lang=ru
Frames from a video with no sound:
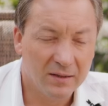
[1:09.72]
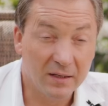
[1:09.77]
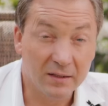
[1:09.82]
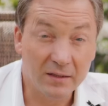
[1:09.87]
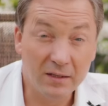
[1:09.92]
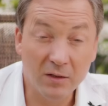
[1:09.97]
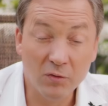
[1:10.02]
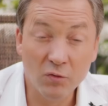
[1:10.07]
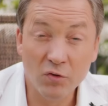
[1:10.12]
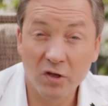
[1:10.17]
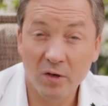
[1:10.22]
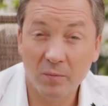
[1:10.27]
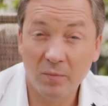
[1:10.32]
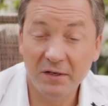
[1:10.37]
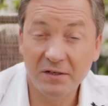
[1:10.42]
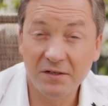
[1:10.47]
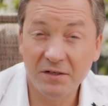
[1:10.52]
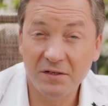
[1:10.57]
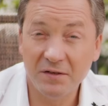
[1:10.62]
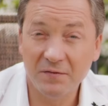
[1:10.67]
тогда лучше
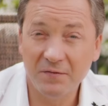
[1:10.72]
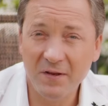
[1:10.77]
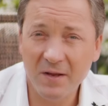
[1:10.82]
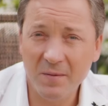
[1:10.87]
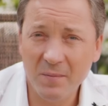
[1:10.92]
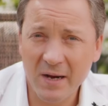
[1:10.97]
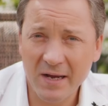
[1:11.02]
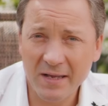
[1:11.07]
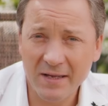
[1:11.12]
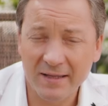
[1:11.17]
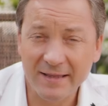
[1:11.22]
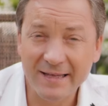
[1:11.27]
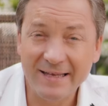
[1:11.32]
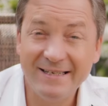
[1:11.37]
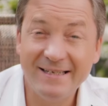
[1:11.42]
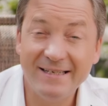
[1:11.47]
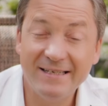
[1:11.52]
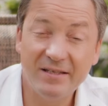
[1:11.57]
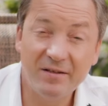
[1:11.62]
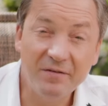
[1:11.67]
обратите внимание на
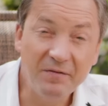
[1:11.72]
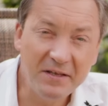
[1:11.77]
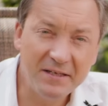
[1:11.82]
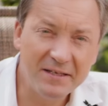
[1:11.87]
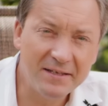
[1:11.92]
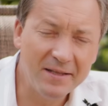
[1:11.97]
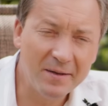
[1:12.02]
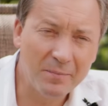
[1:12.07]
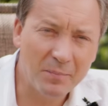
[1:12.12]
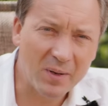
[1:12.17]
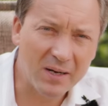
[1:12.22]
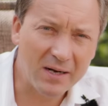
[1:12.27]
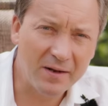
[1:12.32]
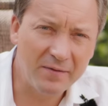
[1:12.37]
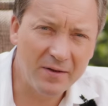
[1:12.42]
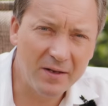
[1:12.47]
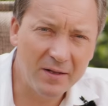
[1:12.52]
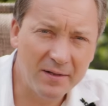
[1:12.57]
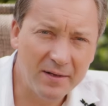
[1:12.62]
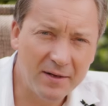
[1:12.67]
действительно
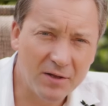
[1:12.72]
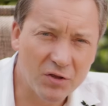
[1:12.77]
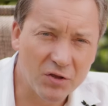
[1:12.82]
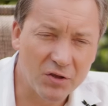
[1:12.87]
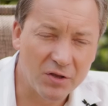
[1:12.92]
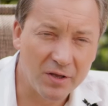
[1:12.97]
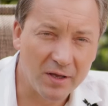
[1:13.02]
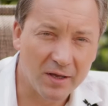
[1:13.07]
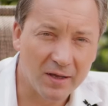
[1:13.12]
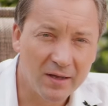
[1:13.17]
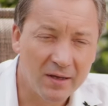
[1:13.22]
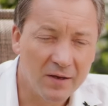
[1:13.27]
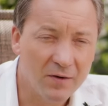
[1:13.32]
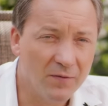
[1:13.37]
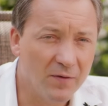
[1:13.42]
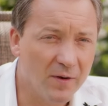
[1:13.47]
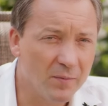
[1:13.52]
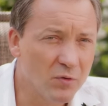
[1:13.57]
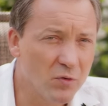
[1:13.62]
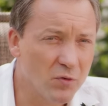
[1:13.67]
правильное решение.
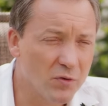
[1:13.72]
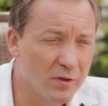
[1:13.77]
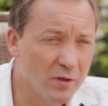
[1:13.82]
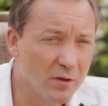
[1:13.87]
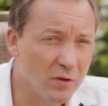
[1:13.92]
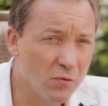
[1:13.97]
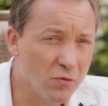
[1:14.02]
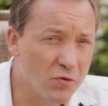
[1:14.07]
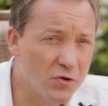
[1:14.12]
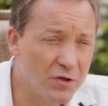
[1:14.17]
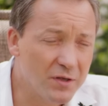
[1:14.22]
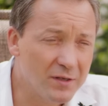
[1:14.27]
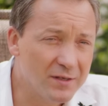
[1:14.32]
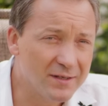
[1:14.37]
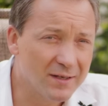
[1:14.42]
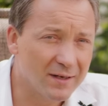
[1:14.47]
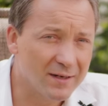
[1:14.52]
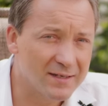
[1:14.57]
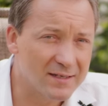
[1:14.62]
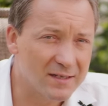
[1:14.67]
Вам нужно
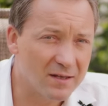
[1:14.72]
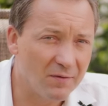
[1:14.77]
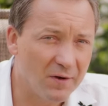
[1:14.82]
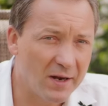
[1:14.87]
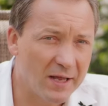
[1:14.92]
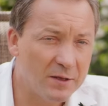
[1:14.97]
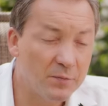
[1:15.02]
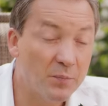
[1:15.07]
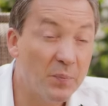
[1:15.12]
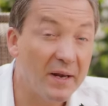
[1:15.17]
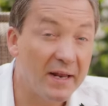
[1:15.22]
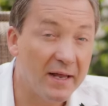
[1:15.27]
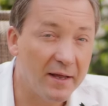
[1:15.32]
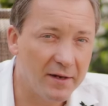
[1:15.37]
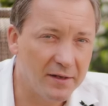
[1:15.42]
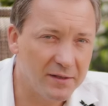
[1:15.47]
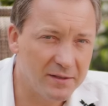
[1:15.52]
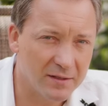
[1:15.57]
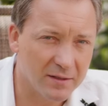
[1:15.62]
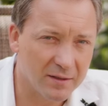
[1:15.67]
научиться расставлять
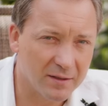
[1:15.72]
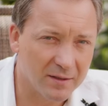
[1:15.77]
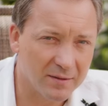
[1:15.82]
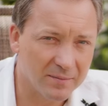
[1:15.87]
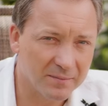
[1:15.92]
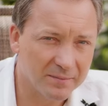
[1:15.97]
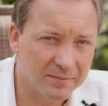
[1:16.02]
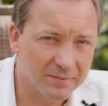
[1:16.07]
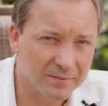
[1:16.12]
приоритеты.